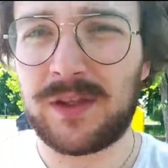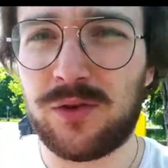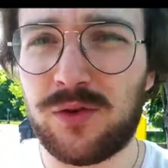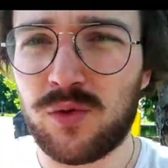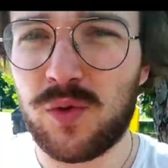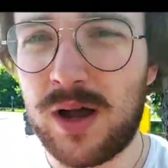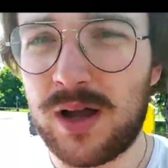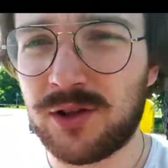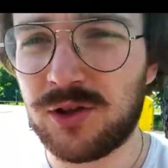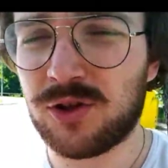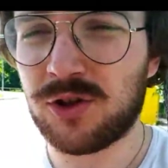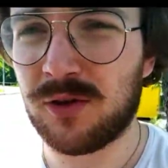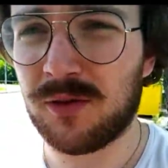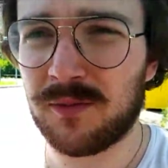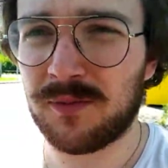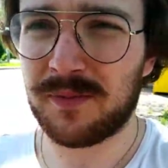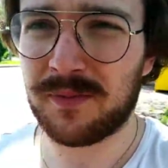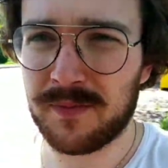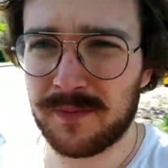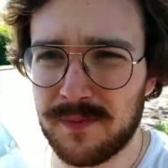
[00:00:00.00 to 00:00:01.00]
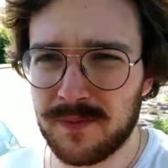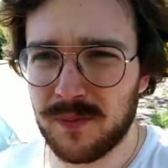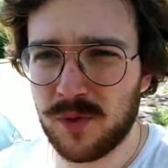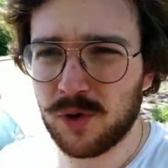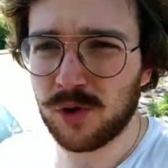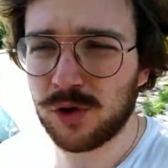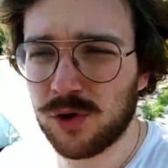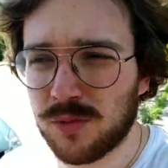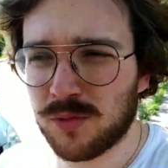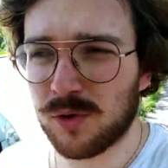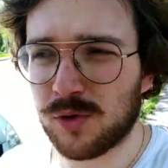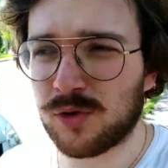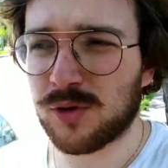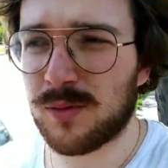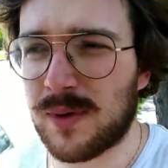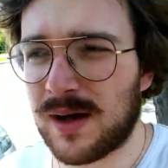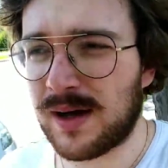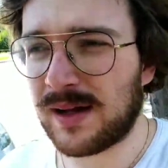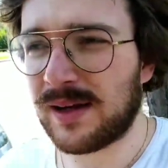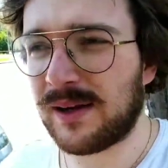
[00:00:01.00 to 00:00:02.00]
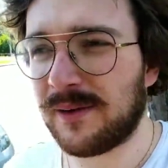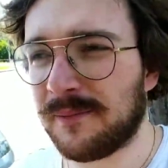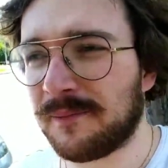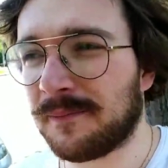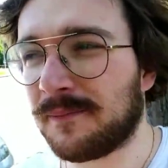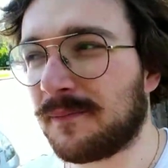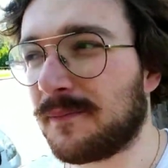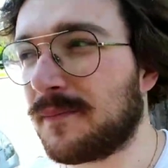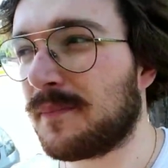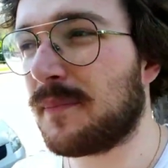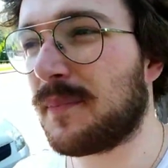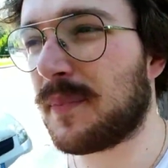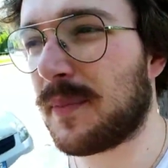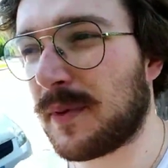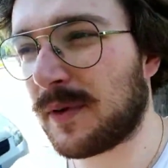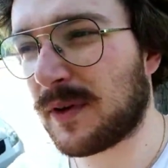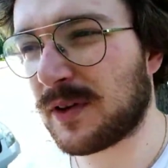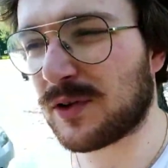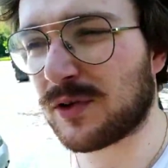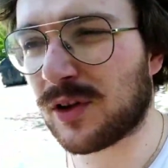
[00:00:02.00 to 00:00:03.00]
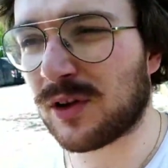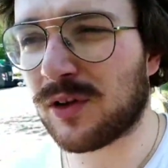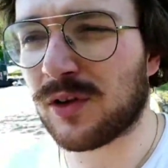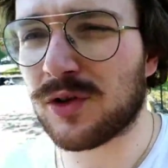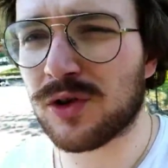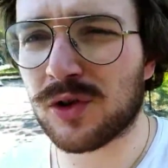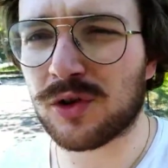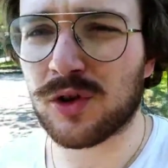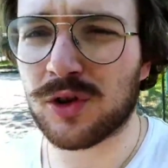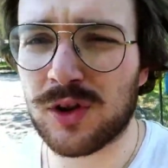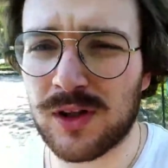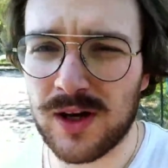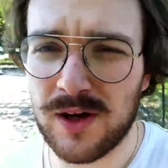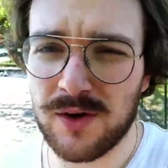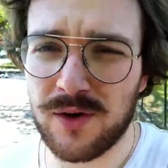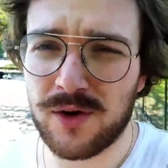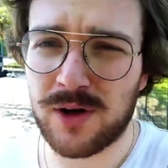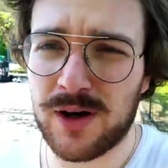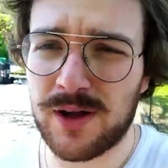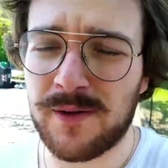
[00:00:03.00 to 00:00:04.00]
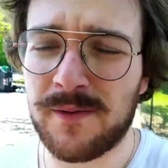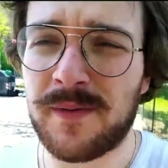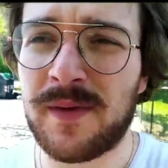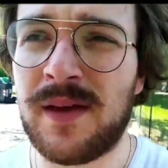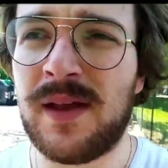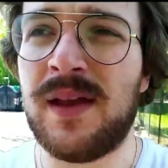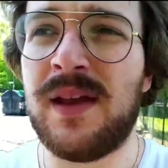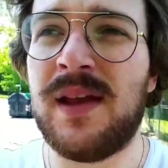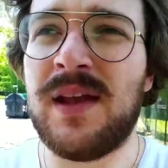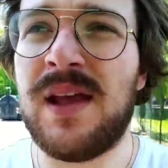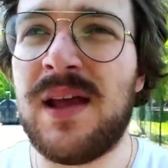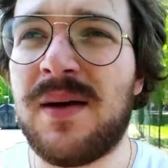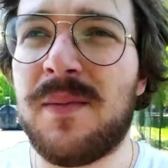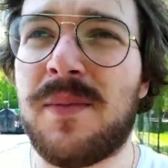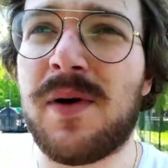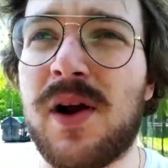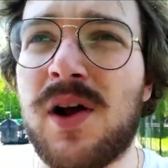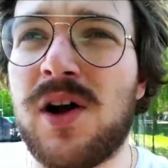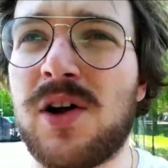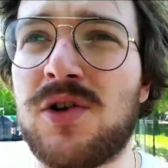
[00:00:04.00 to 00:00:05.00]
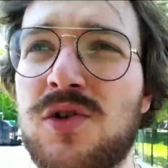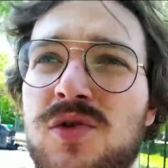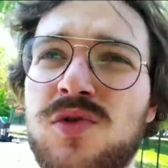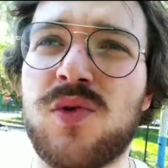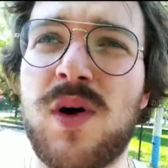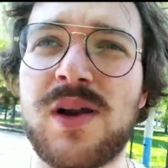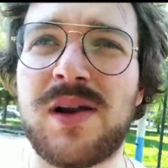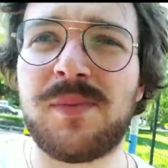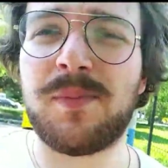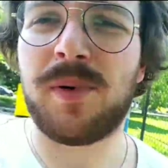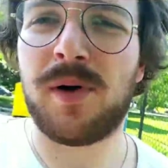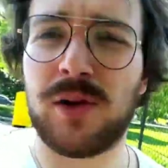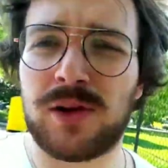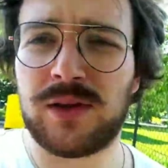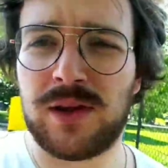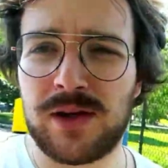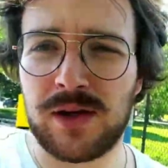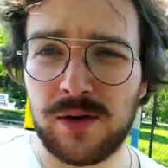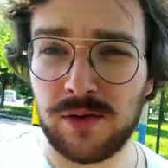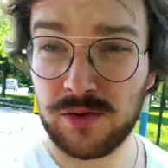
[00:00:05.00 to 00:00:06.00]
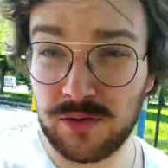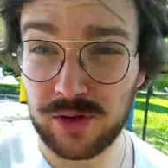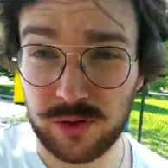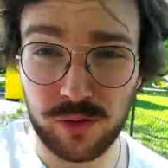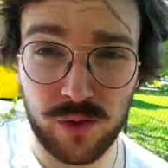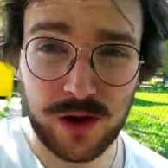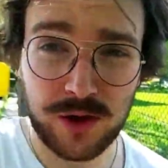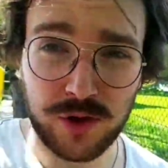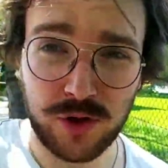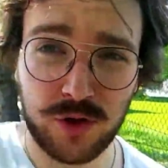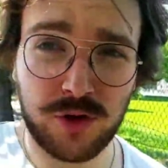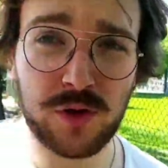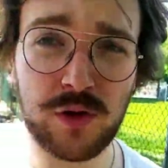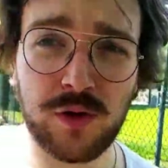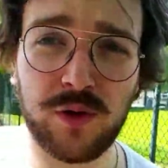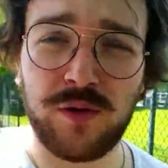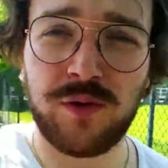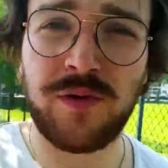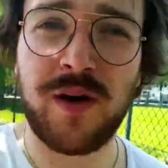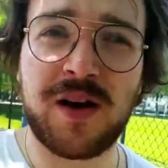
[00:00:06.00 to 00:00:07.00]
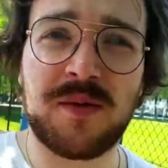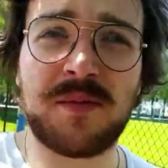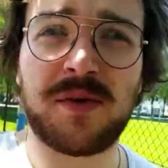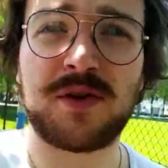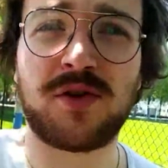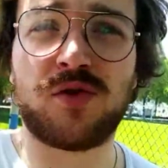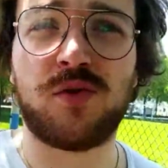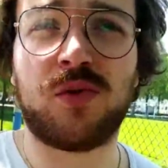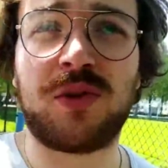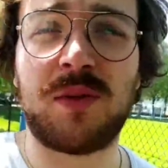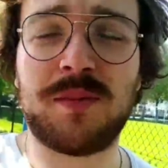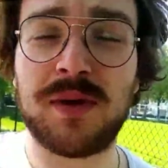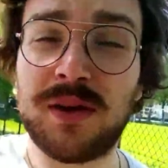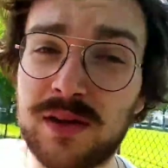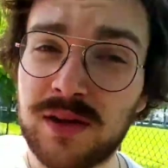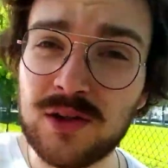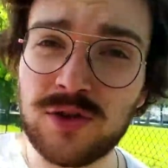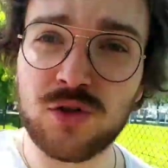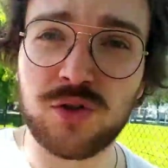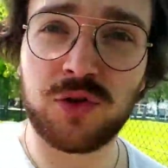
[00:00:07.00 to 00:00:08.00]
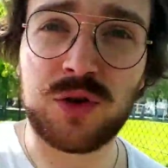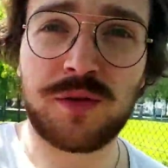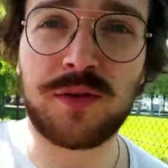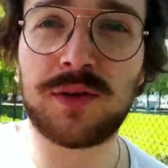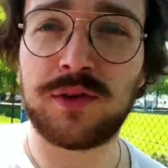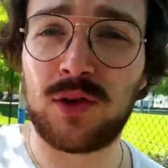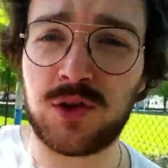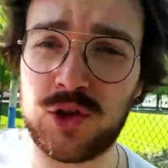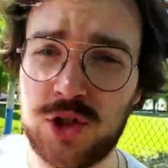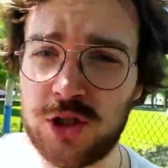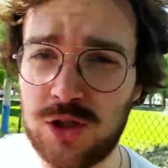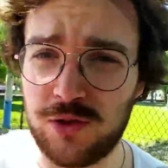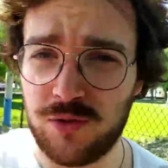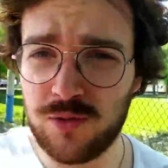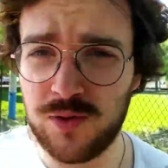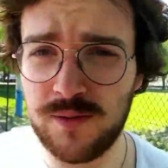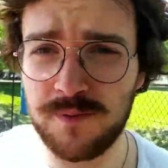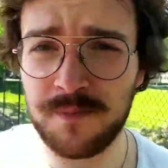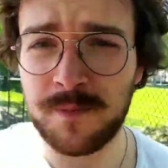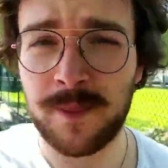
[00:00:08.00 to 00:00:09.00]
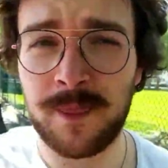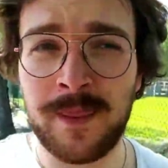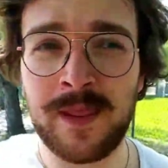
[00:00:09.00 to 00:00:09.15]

tuaggio molto molto male perché è stato sotto tre ore però su Harry Potter è un tatuaggio che volevo farmi assolutamente sono arrivato a 5